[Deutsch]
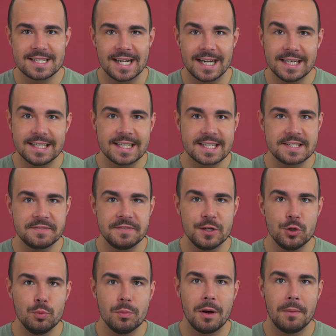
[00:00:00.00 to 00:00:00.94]
Zeit, dass
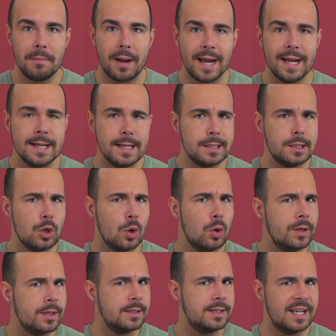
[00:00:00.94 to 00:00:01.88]
wir über meinen
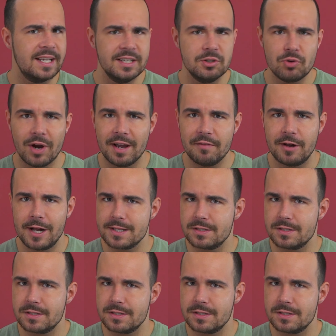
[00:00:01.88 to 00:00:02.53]
neuen Daily Driver,